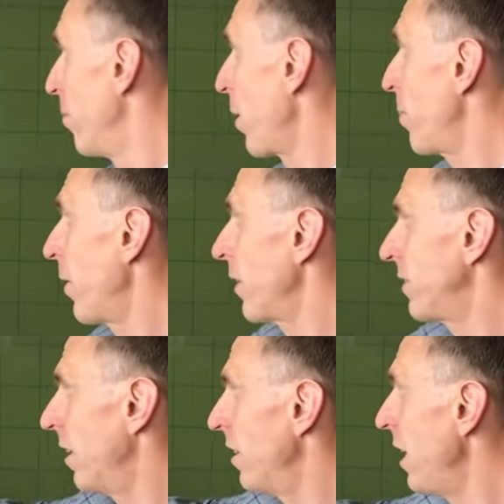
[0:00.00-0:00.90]

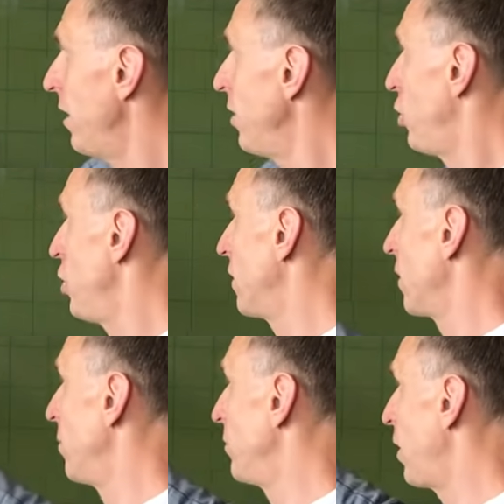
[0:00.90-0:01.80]
пропорциональные
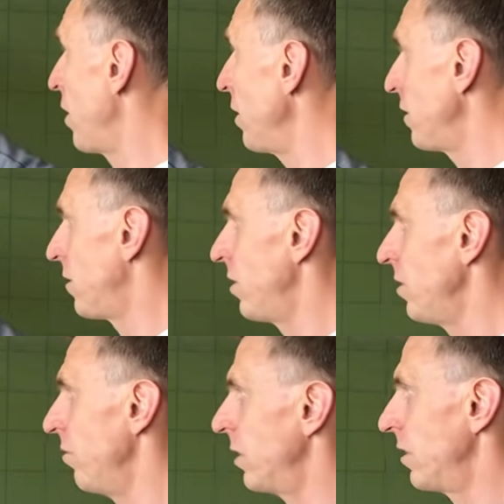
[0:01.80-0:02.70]
числам 13 и
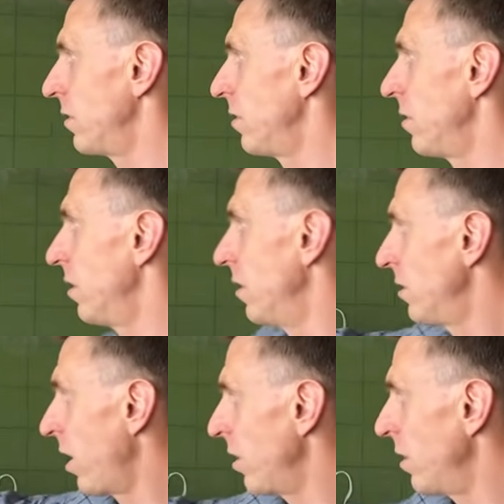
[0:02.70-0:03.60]
12.
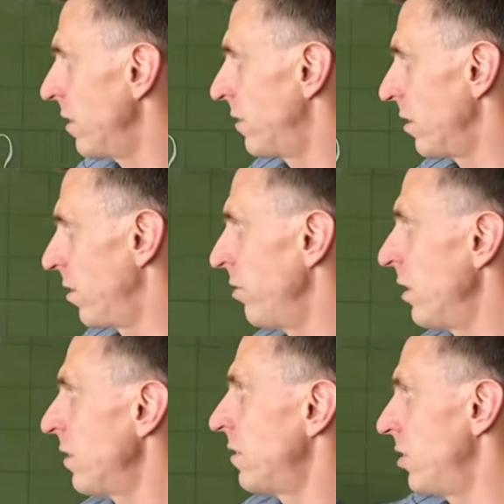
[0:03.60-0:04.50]
13 к
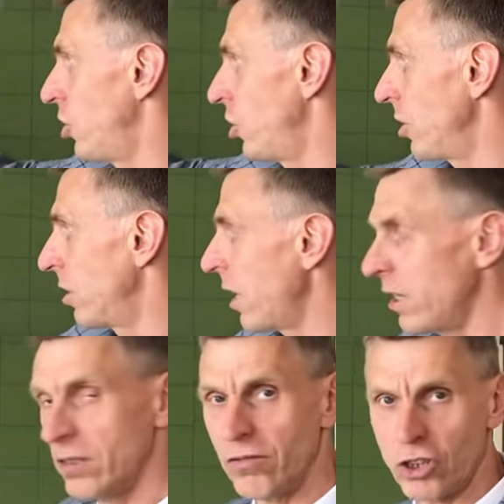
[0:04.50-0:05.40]
12
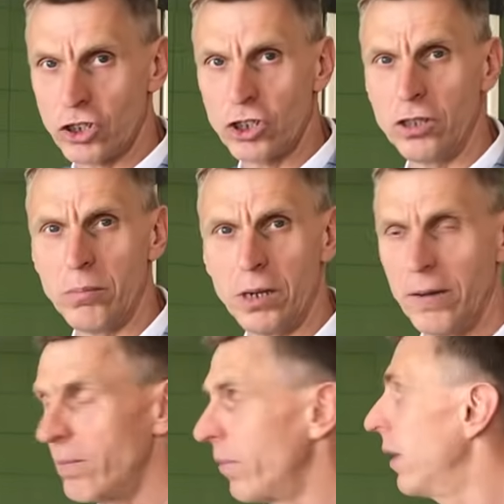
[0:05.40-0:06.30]
считая от вершины B.
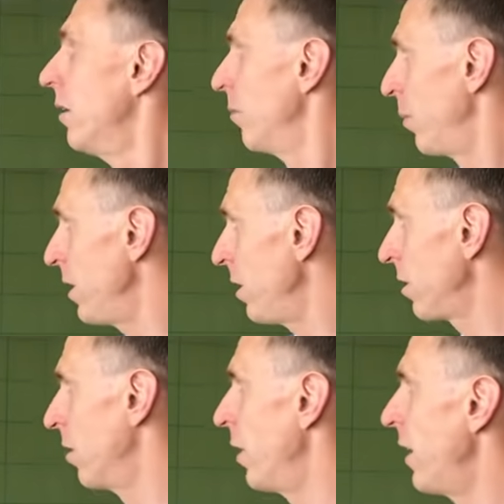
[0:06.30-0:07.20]

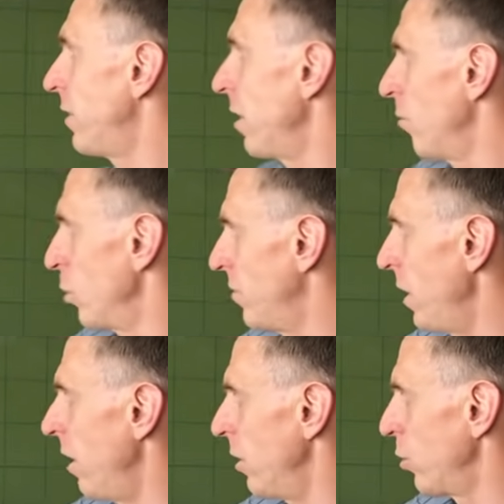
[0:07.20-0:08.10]
Понятно? От, вот
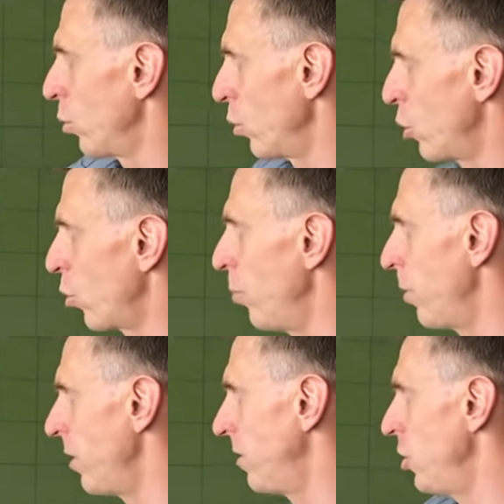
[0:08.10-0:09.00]
взяли эту точку
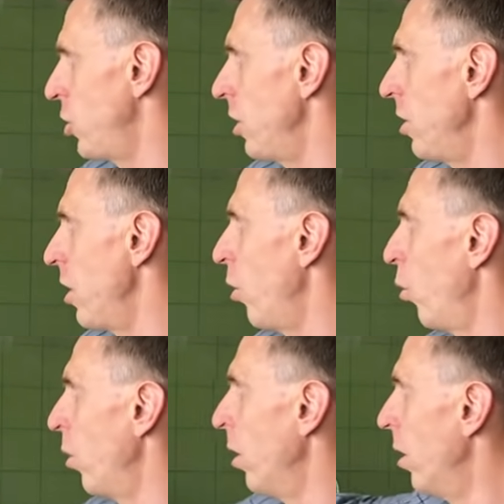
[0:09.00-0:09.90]
пересечения
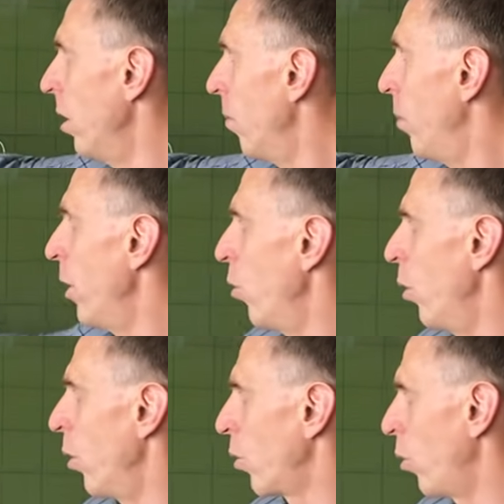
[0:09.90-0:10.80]
О,
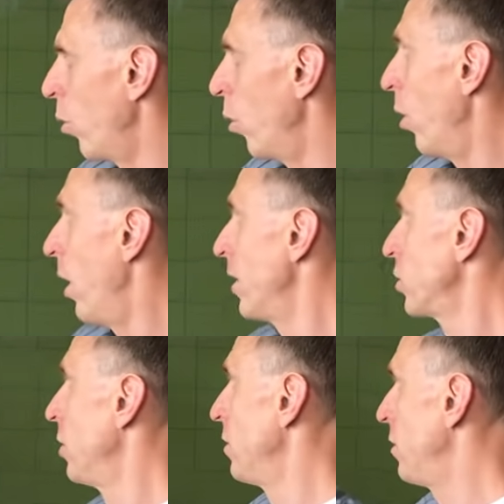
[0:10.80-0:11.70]
БО к ОH
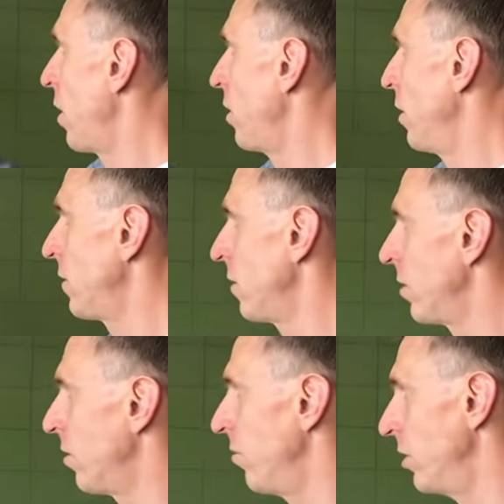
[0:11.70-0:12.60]
13
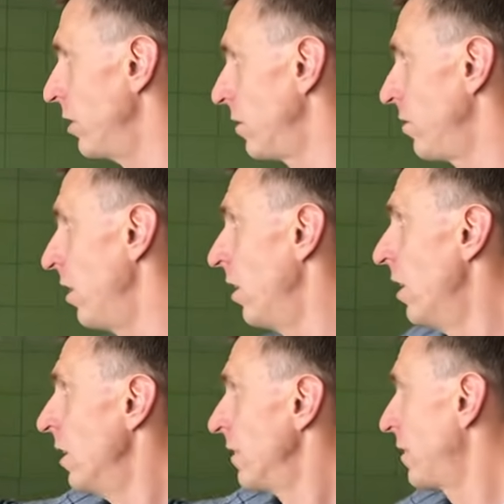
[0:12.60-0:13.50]
к 12.
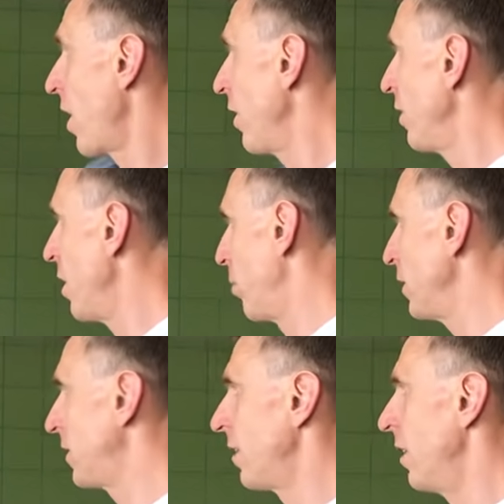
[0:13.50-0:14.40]
Сторона
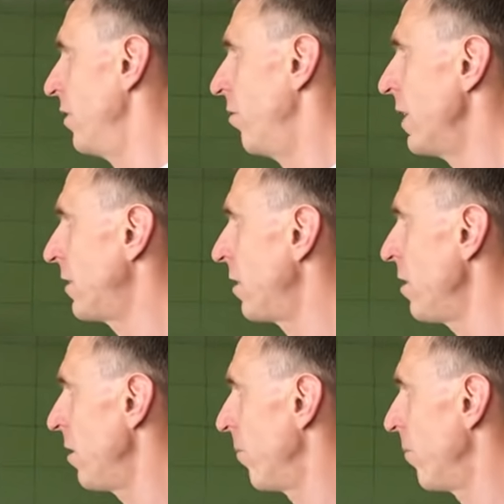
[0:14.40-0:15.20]
BC 20,